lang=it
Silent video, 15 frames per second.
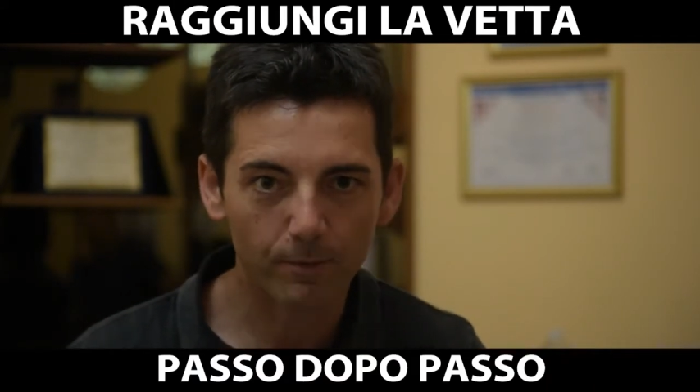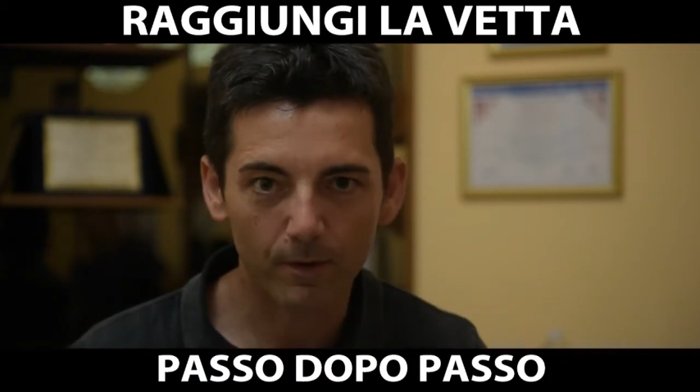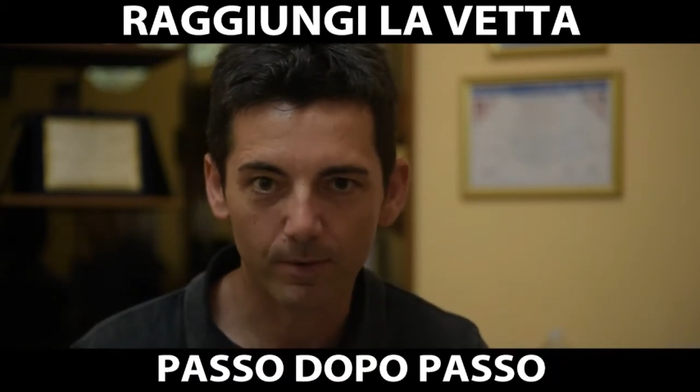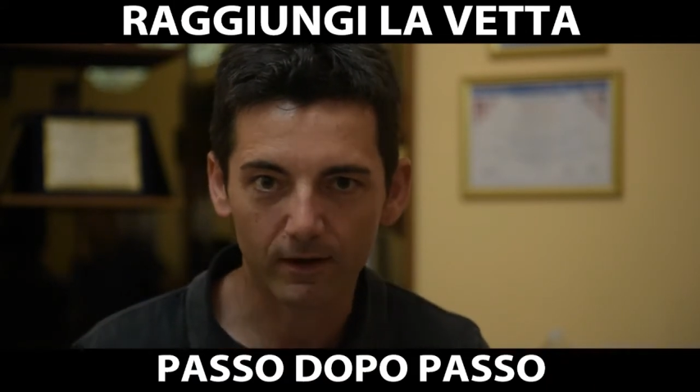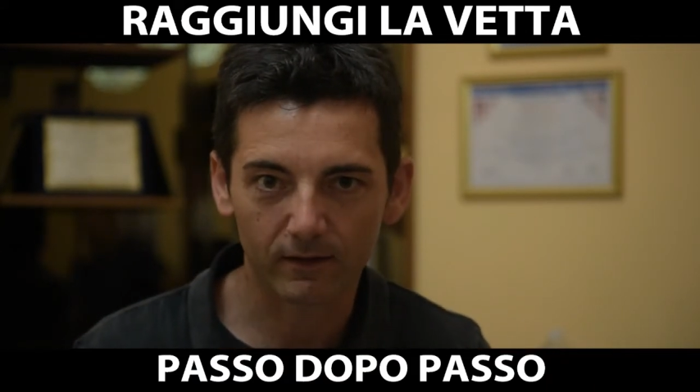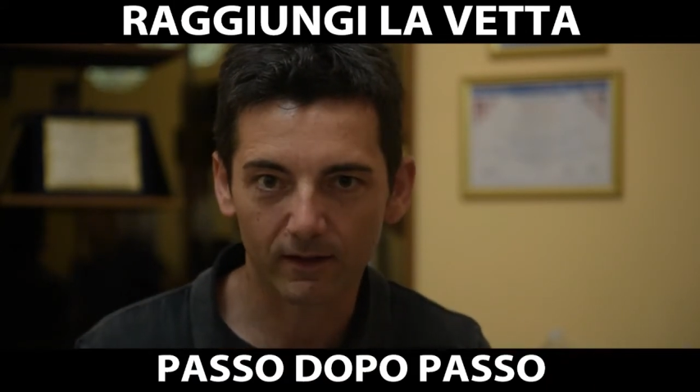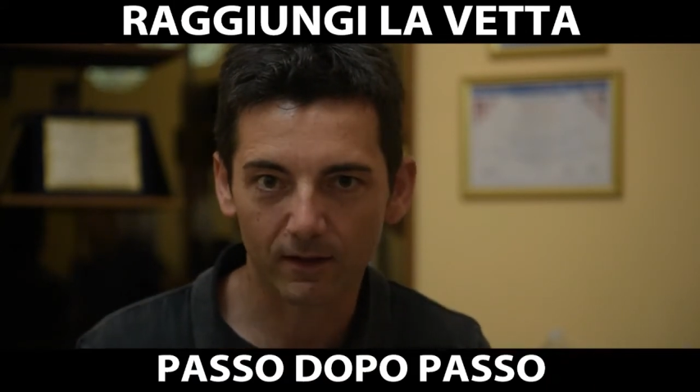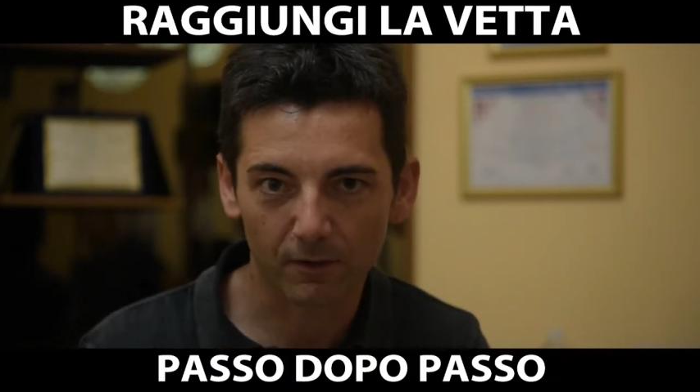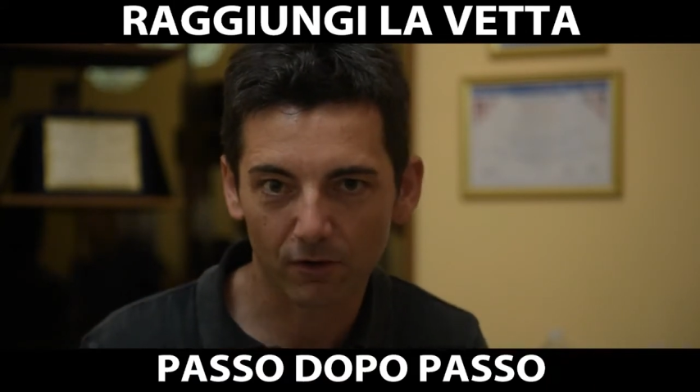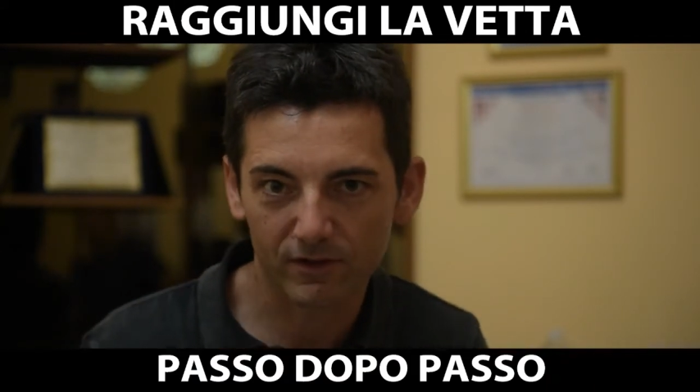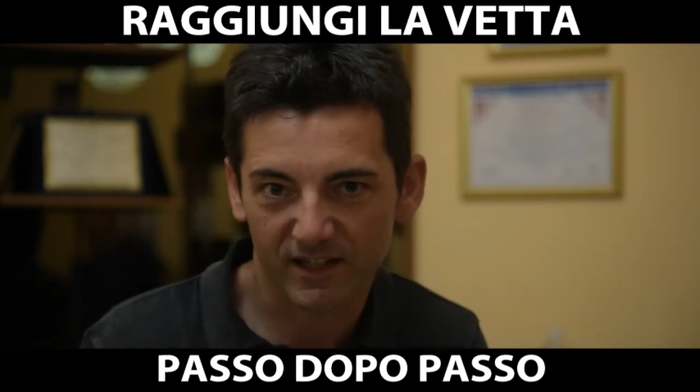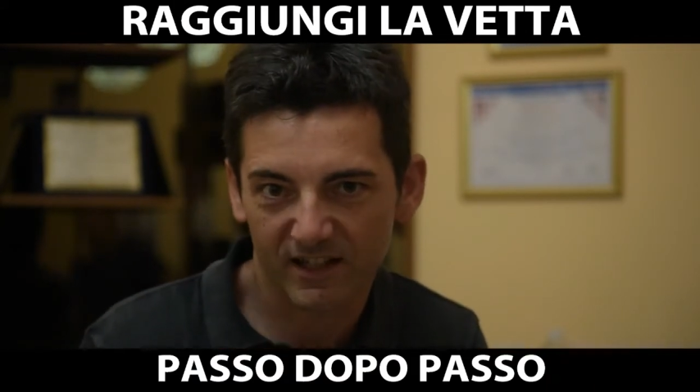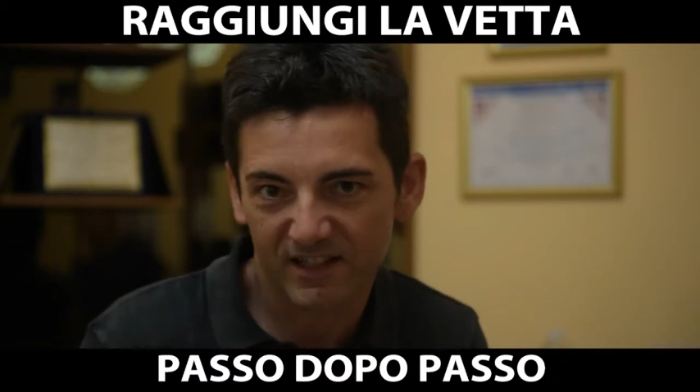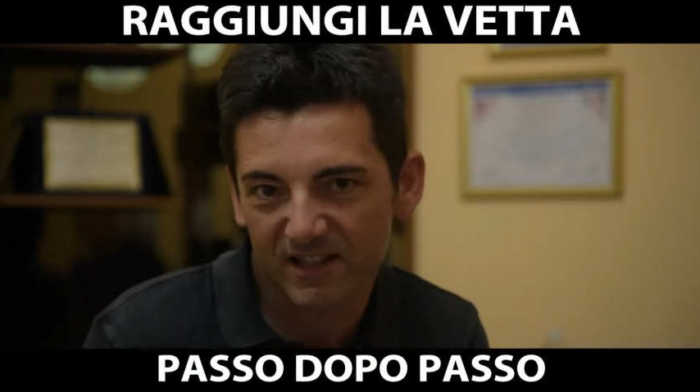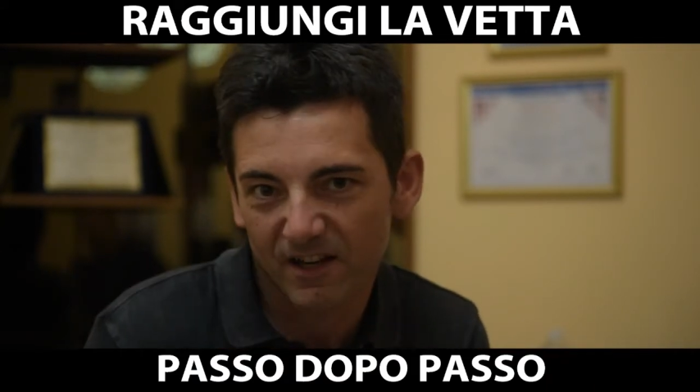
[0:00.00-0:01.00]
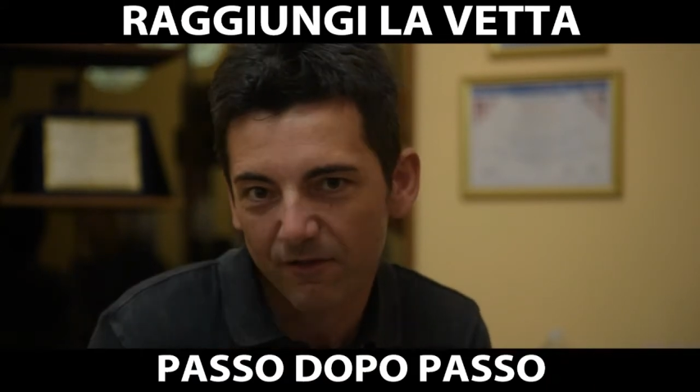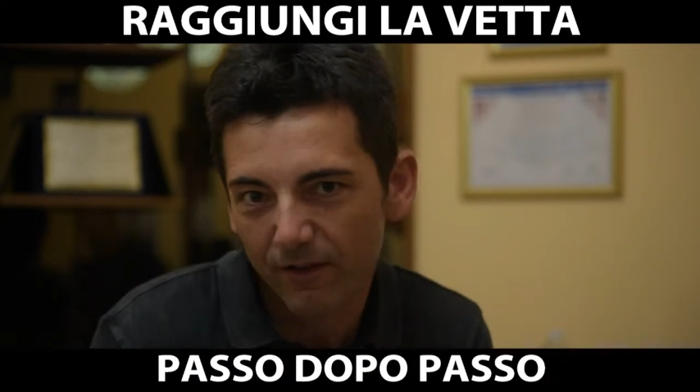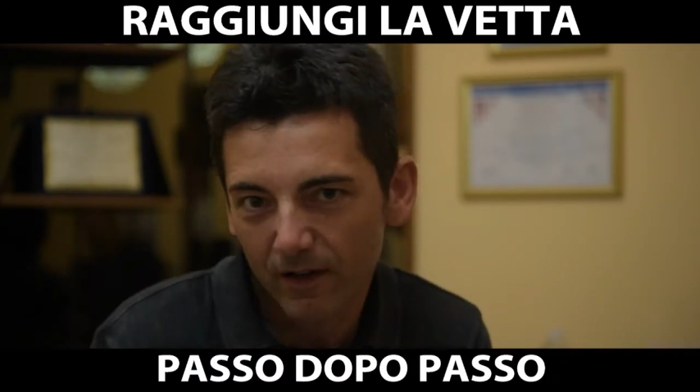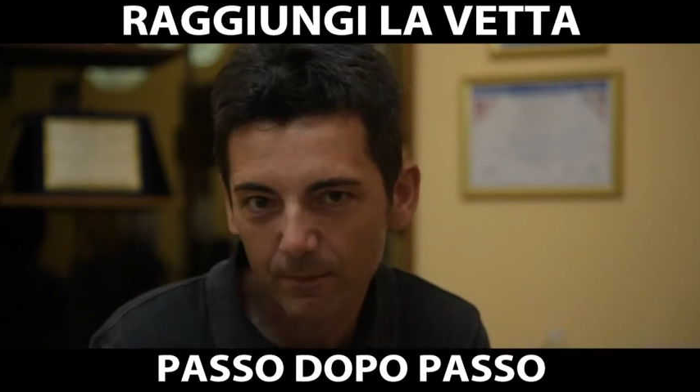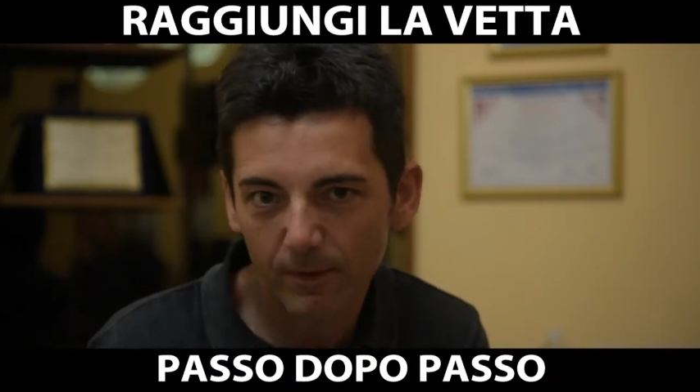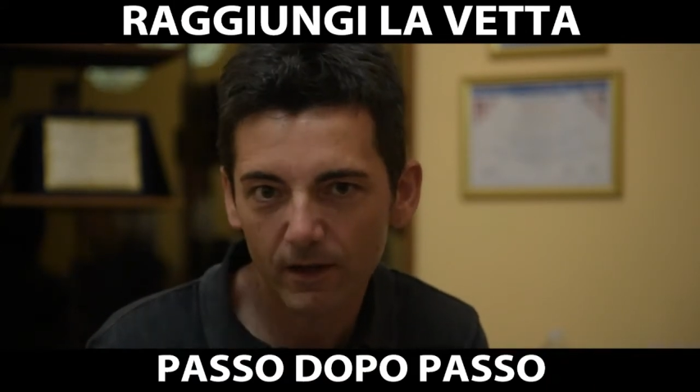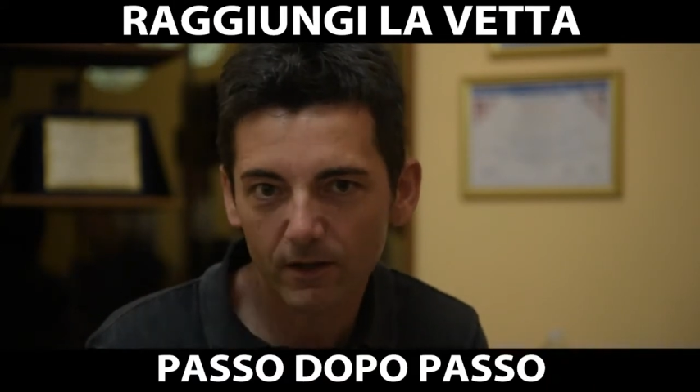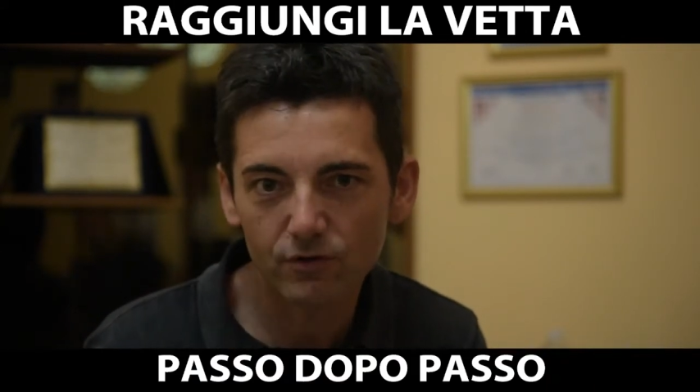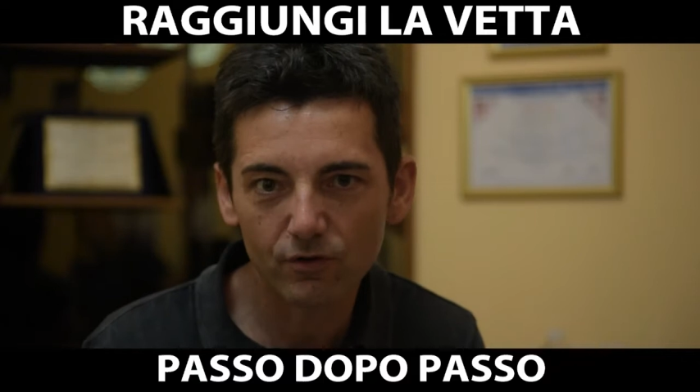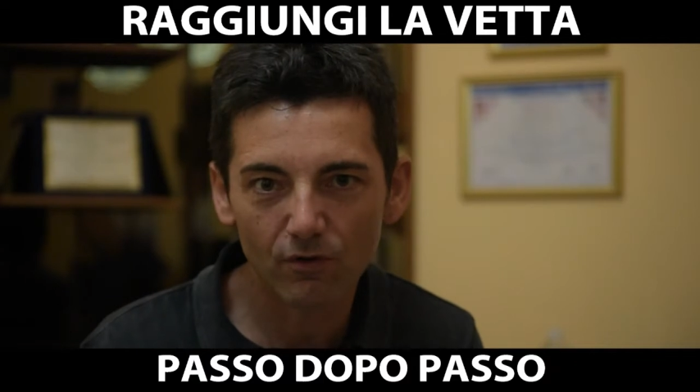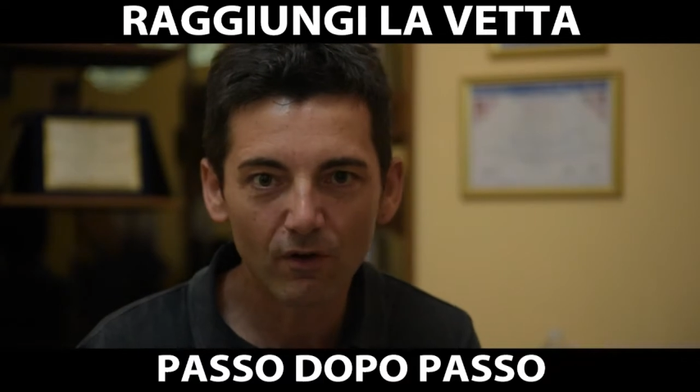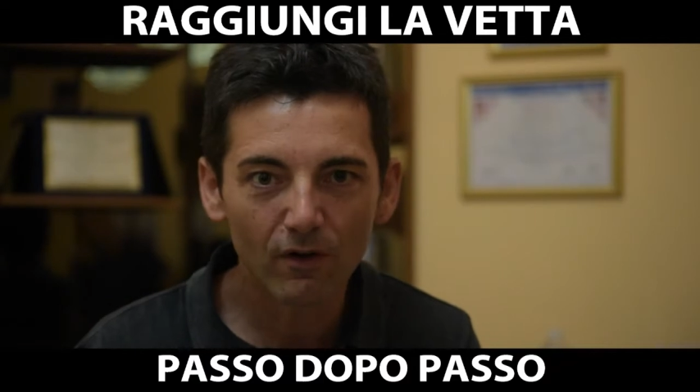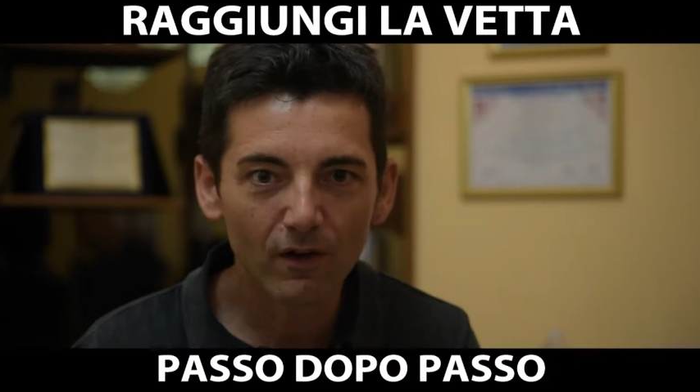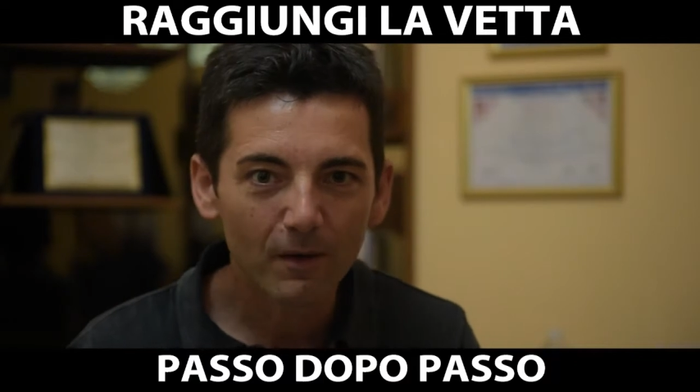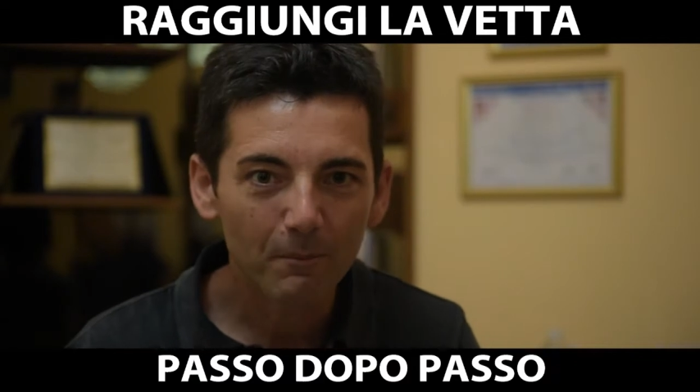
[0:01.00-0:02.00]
poi parti da una cosa che sai fare peggio,